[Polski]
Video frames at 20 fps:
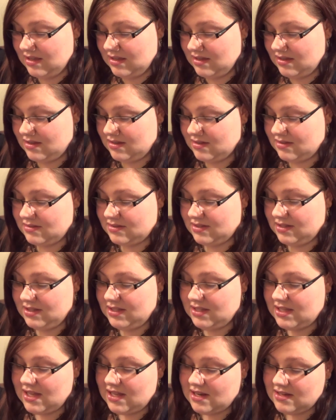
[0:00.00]
E,
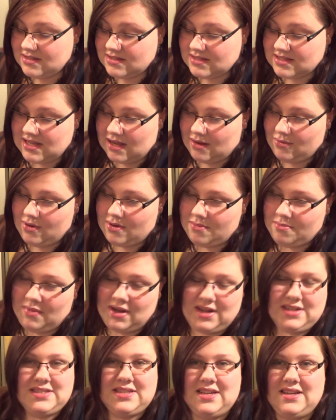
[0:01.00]
gier cała
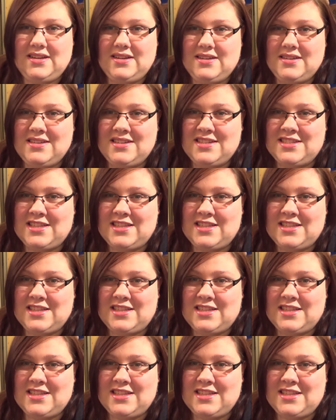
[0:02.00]
masa,